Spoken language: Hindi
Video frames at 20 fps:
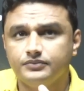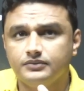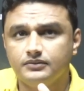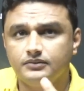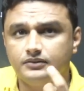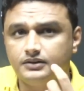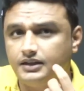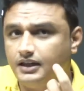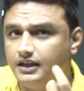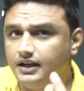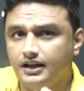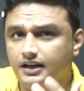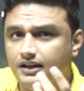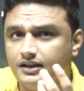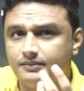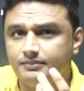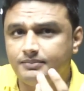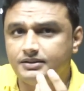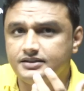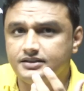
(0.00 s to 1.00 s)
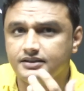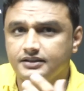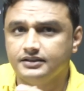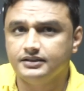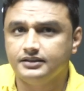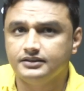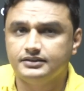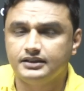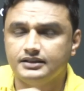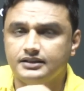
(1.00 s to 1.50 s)
तेरह लाख बच्चे हैं
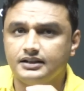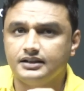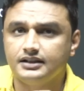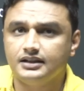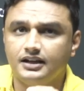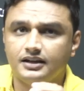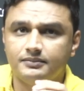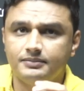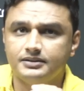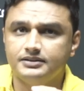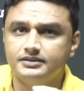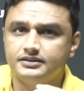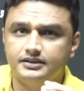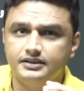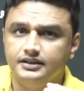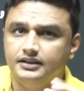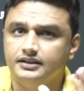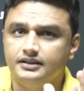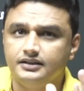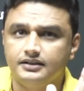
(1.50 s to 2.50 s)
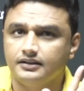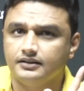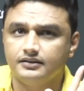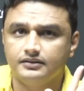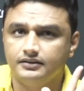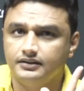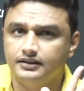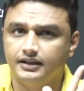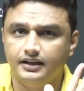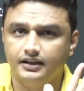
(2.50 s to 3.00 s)
सात आठ लाख बच्चे ठीक
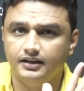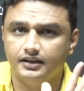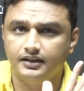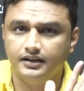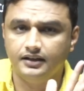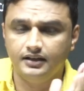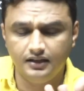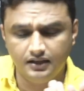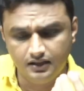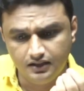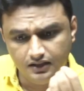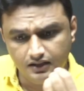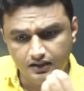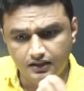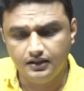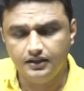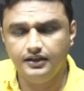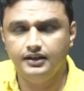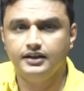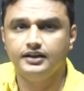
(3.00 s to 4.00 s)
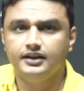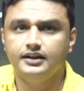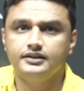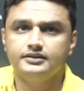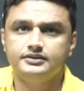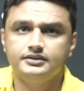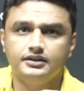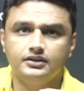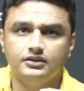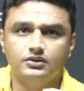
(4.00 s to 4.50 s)
तैयारी करेंगे एक
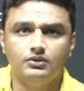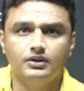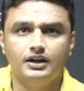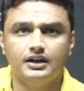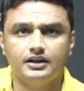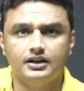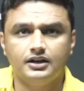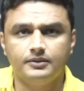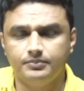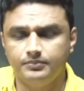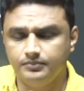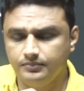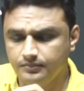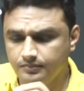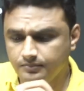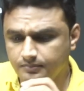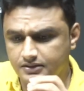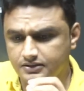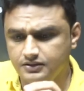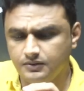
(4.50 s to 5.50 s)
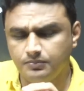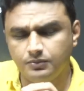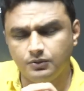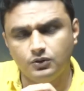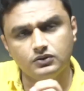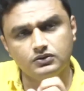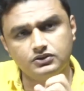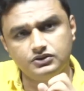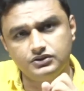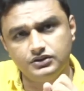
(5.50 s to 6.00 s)
से दो लाख बच्चे
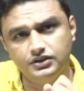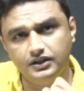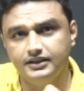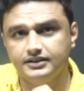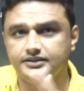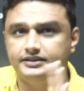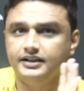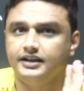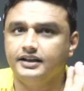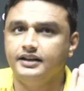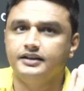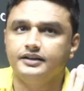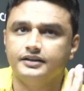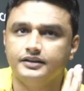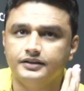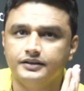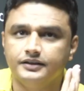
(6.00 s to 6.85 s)
बहुत सीरियस तैयारी करेंगे